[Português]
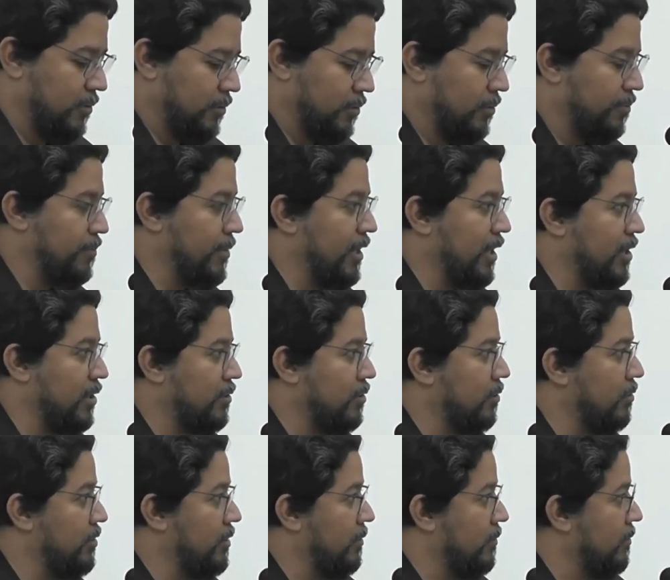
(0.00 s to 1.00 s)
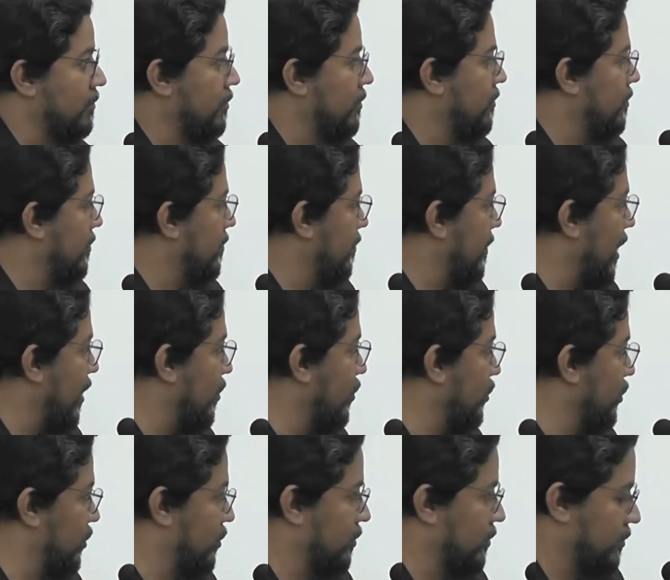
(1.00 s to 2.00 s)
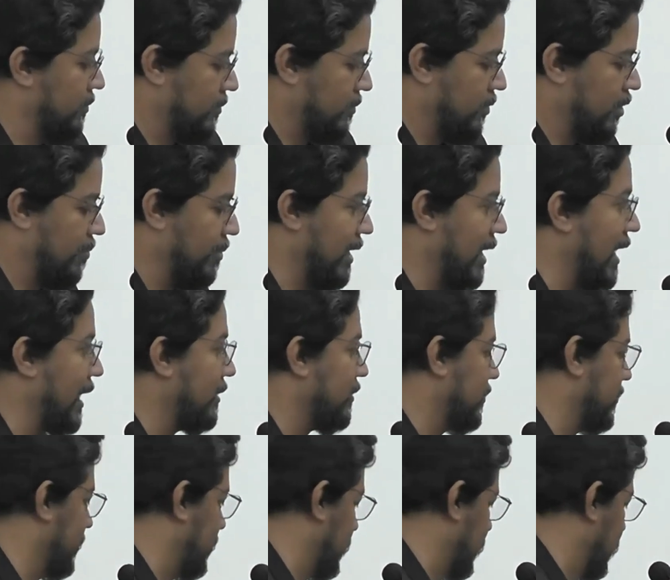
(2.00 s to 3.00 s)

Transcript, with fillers: do ministro Barroso. Muito obrigado.